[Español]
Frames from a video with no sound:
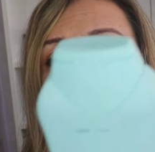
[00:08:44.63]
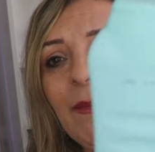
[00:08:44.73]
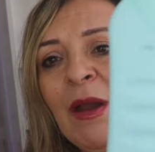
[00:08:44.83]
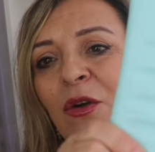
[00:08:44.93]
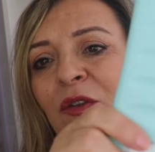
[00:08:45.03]

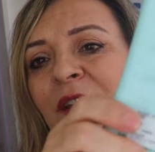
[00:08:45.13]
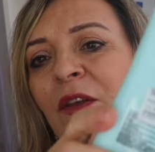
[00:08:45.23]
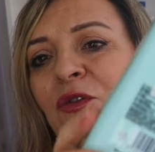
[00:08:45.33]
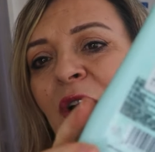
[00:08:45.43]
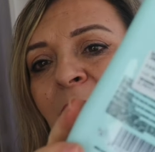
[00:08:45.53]
Y me ha
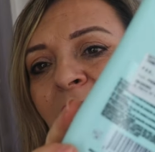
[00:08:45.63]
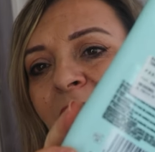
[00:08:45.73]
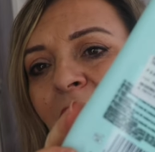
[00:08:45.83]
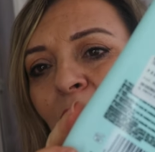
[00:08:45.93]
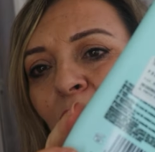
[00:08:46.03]
costado
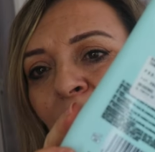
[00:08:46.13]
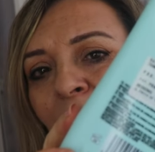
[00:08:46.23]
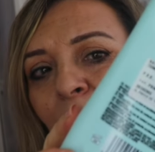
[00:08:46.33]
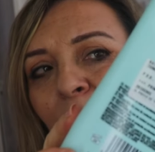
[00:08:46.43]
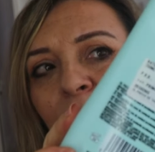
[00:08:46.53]
solamente un
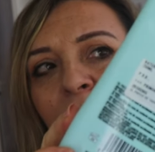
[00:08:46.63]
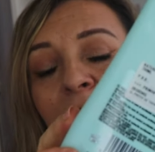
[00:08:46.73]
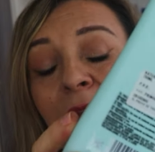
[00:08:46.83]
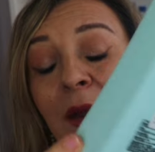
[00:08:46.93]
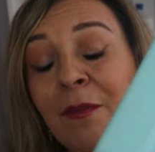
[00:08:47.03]
euro.
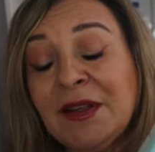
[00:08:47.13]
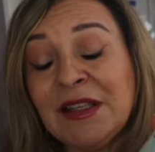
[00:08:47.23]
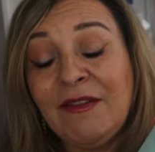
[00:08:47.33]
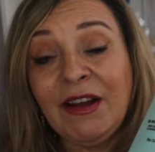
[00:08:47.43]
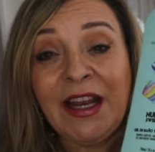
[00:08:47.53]

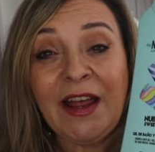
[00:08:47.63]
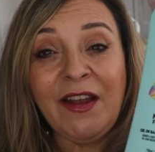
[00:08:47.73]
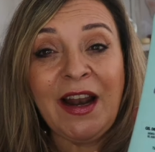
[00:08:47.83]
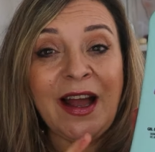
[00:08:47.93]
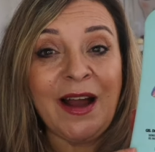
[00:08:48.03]
Pensaba que era
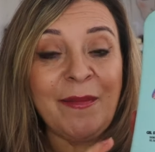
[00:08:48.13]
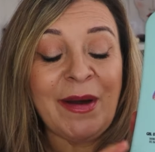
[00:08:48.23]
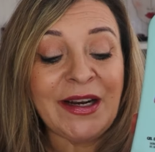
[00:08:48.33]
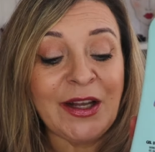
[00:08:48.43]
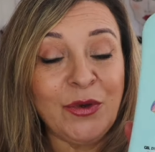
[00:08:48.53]
de la
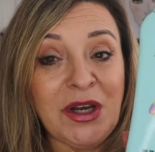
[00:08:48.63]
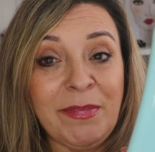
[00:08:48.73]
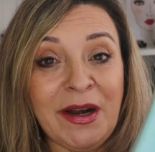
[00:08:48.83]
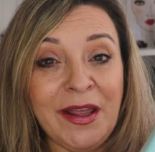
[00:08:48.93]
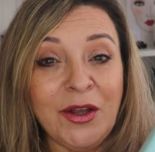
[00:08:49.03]
marca
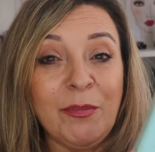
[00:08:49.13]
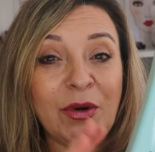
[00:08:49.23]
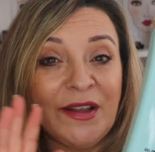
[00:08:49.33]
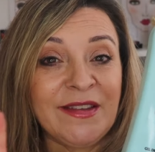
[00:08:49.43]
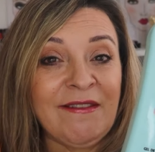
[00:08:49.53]
Tulipán Negro
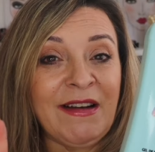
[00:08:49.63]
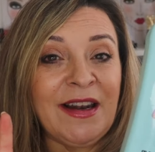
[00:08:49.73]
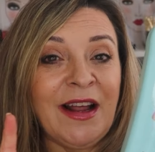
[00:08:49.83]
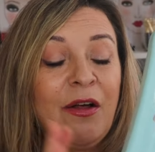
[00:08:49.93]
porque estaba al